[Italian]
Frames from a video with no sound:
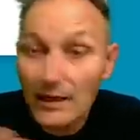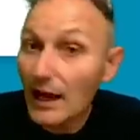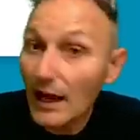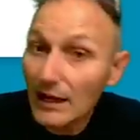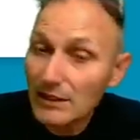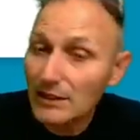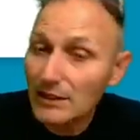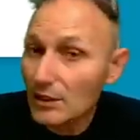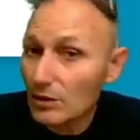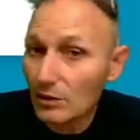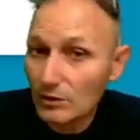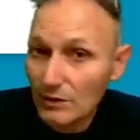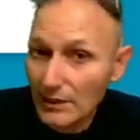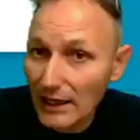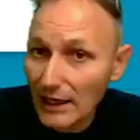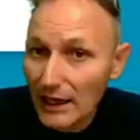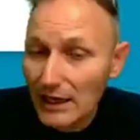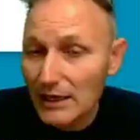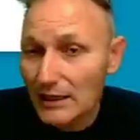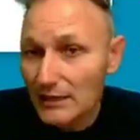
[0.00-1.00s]
a
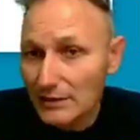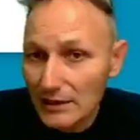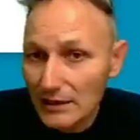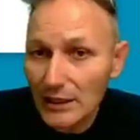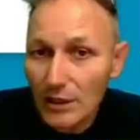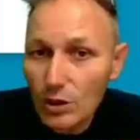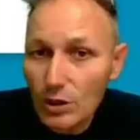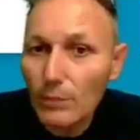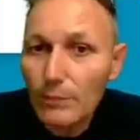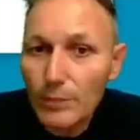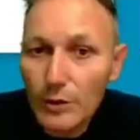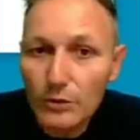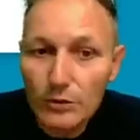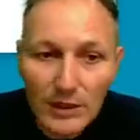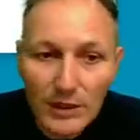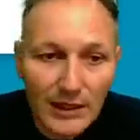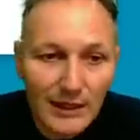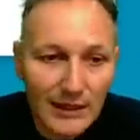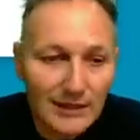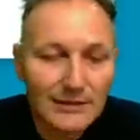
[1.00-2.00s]
seconda del
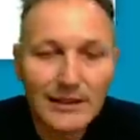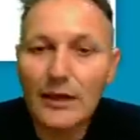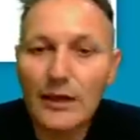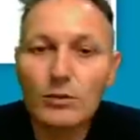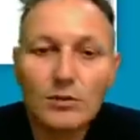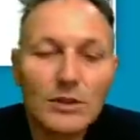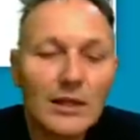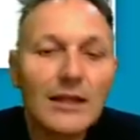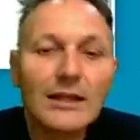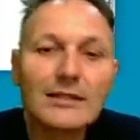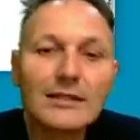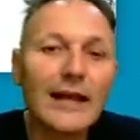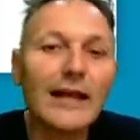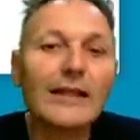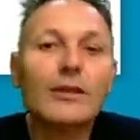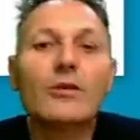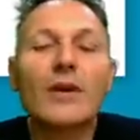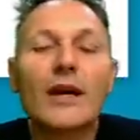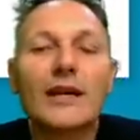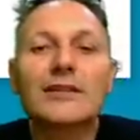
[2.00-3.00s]
computer che stai
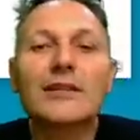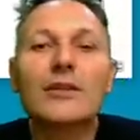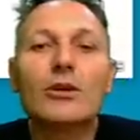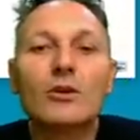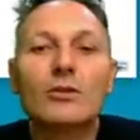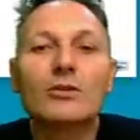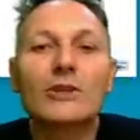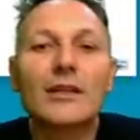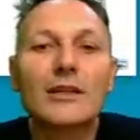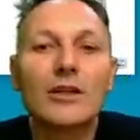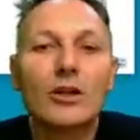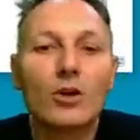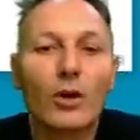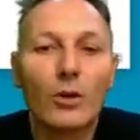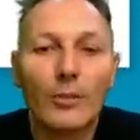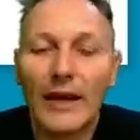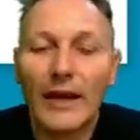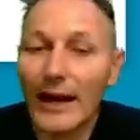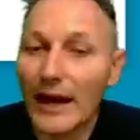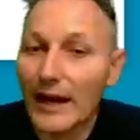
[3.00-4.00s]
utilizzando e a seconda di
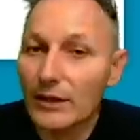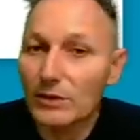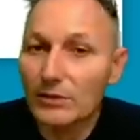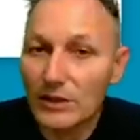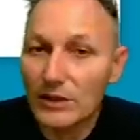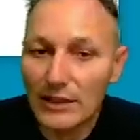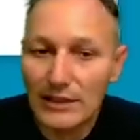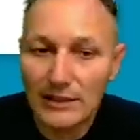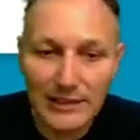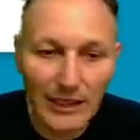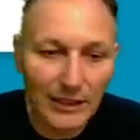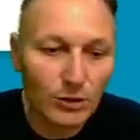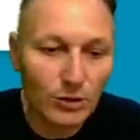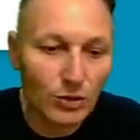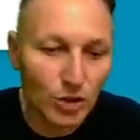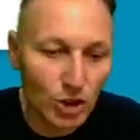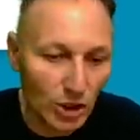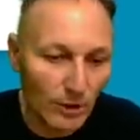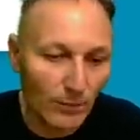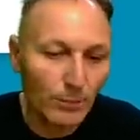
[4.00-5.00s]
come hai utilizzato
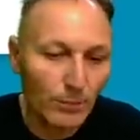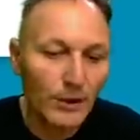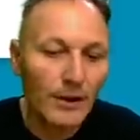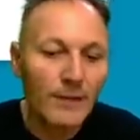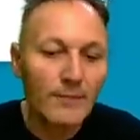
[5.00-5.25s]
GIMP.